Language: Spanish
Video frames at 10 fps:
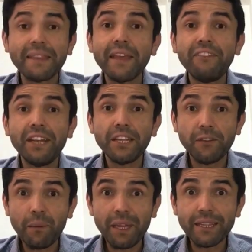
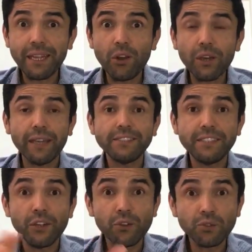Definitivamente lo que
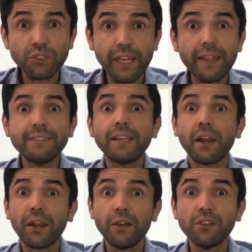hicieron ustedes
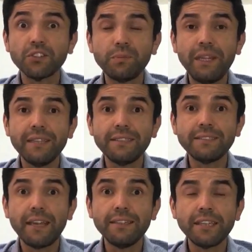en Río
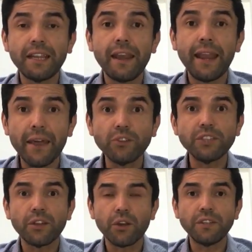2016 en el nado
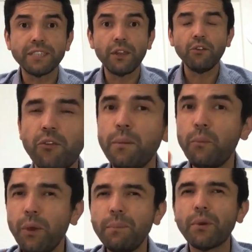sincronizado fue
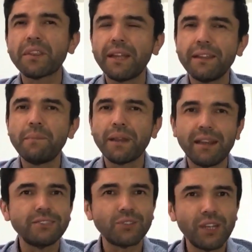muy importante para
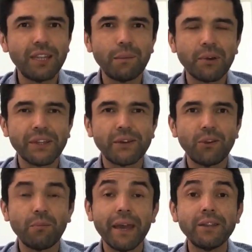la historia del deporte
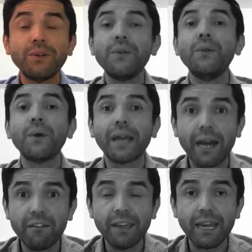colombiano, no
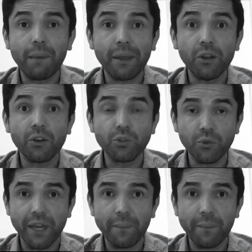cabe la menor duda.